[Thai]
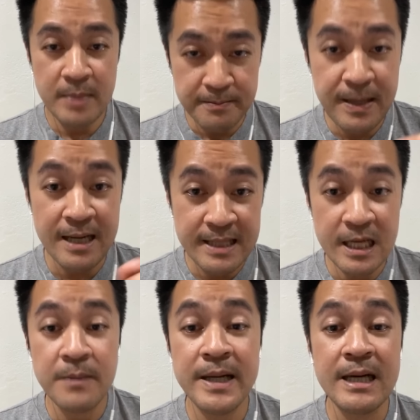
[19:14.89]
มันผลักดั
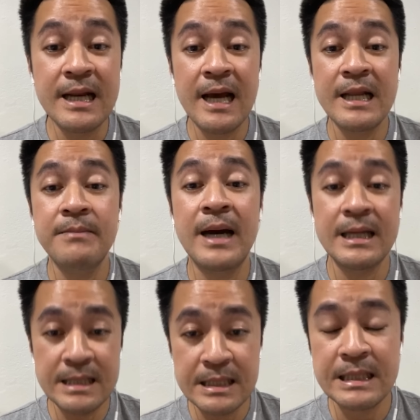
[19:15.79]
นเข้าไปข้างหน้าให้ได้มา
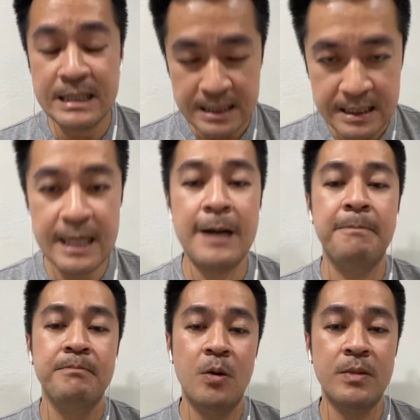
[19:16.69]
กขึ้นนะครั
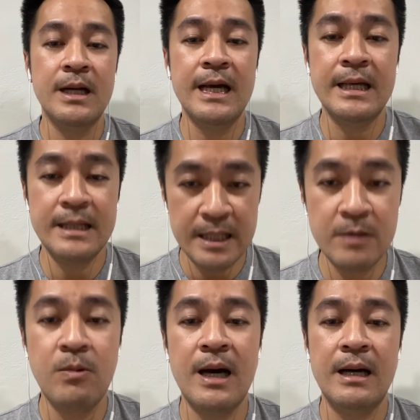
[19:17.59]
บผมก็เลยยัง
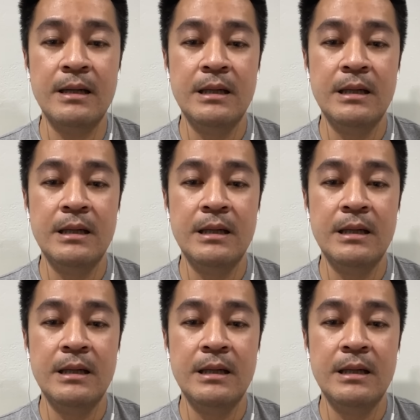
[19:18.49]
คิดว่า